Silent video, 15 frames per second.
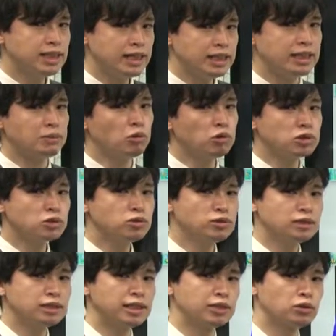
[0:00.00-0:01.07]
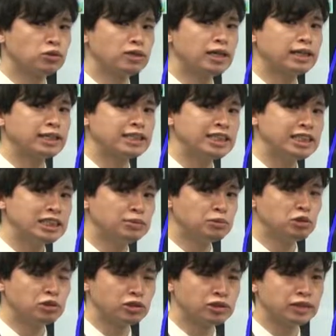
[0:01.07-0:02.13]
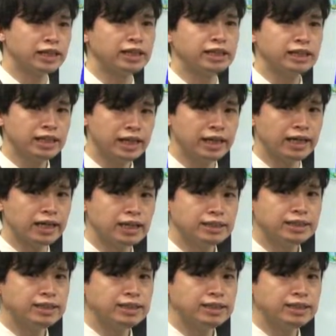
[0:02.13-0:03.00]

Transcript: 際に申し込んだ人の中でチームを組んでいって、